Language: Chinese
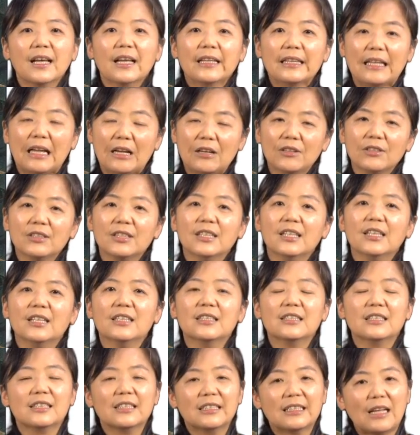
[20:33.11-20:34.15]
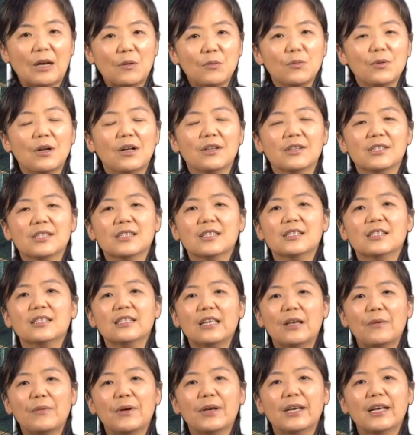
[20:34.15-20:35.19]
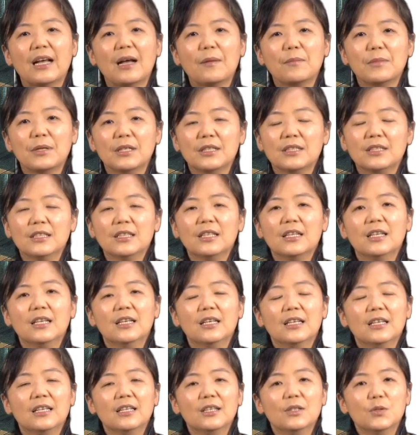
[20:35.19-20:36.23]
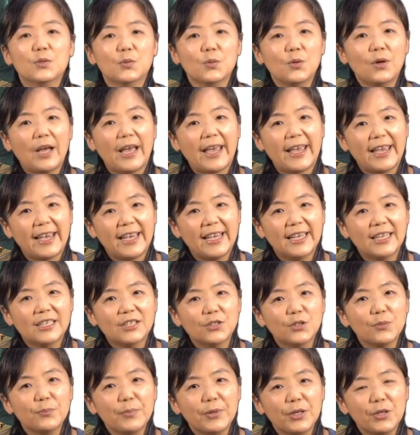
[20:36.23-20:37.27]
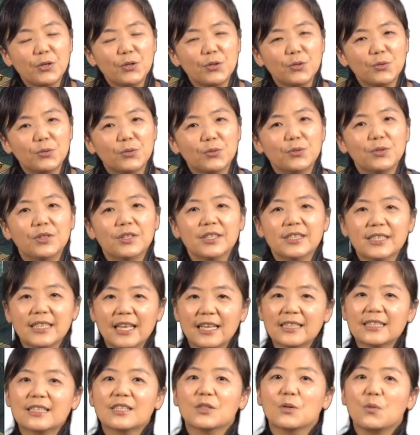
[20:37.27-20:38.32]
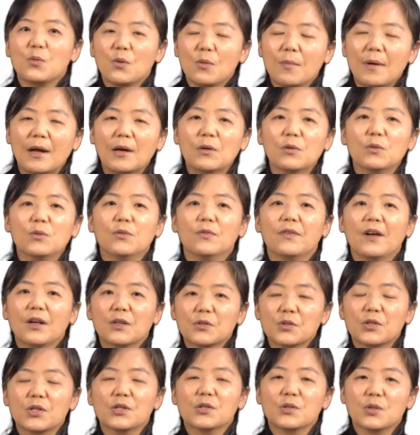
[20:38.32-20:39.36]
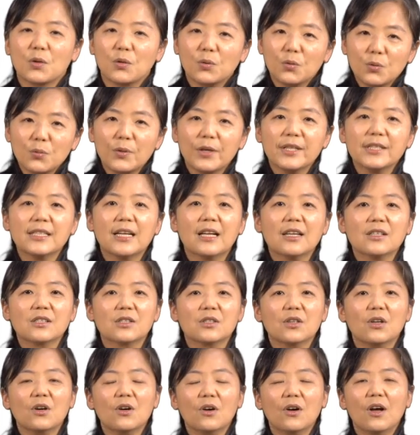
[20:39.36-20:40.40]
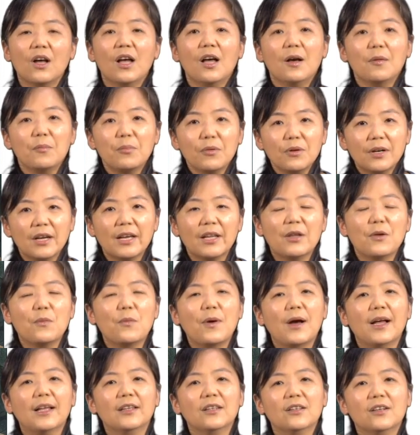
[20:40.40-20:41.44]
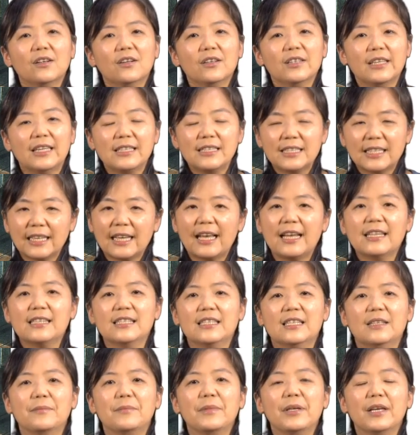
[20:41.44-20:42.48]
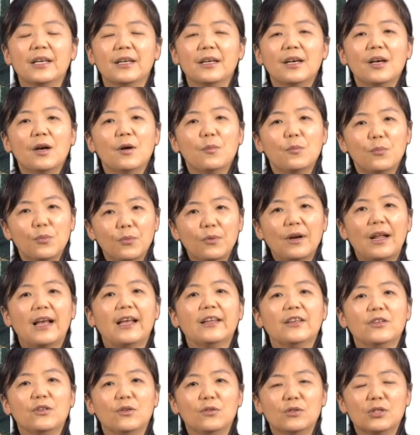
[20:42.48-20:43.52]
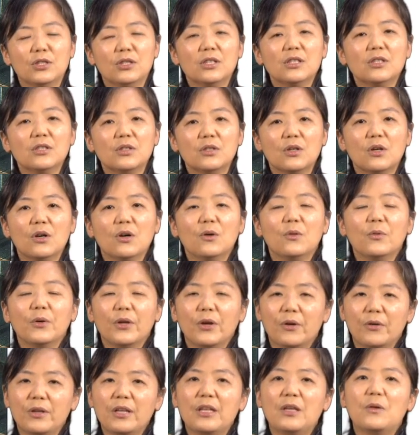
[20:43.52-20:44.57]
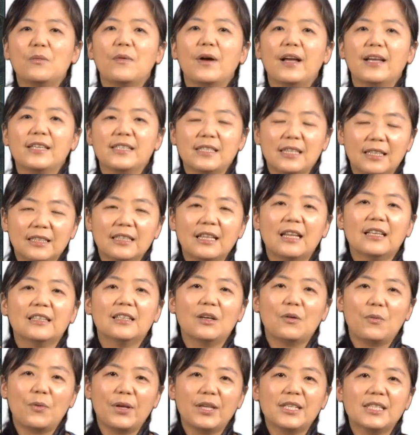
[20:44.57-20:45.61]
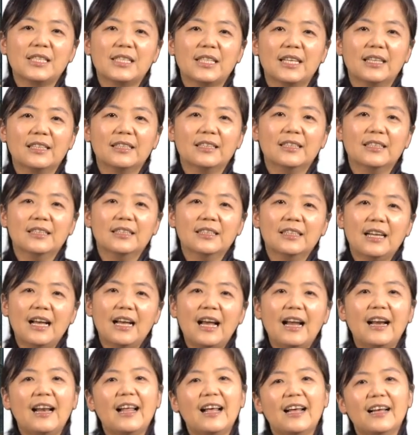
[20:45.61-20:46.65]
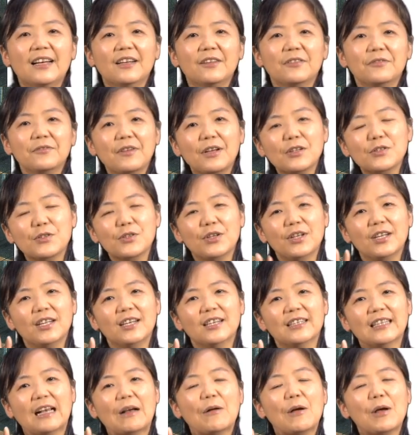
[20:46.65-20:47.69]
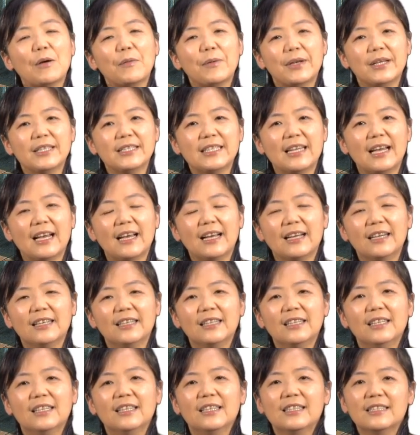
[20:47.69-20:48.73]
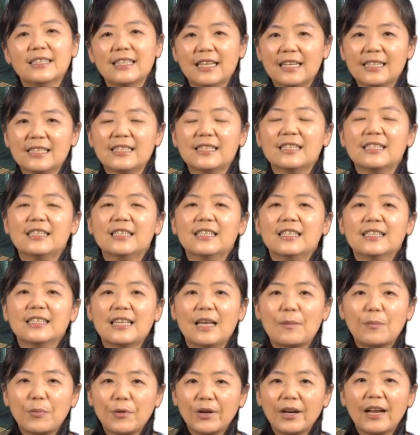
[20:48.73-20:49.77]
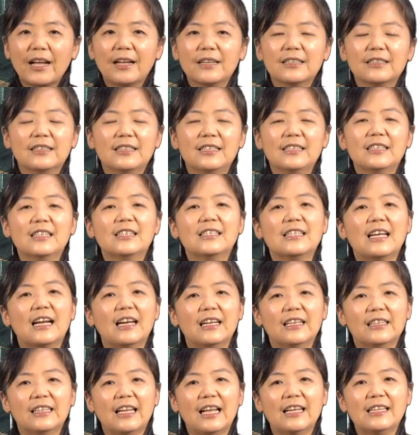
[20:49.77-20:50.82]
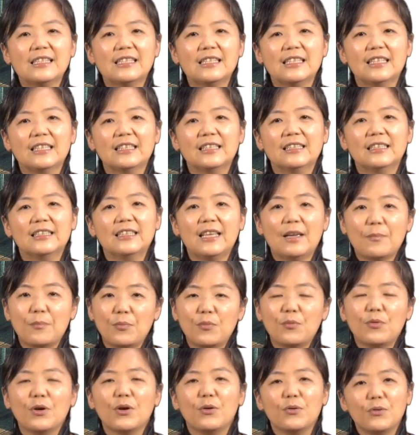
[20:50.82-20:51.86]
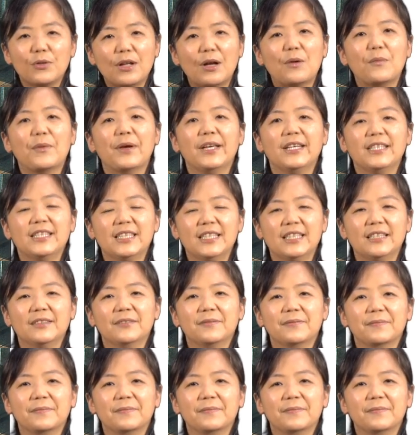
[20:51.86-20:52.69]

然后呢，这个打护老师也会跟他们说，哎就比 o you，下次过马路，放学走路回家的时候，不可以玩哦，眼睛看前面，不然有些时候会有意外，相当的危险。好啦，放学了，赶快回家，这样子才不会让你的家人担心，也不会遇到危险。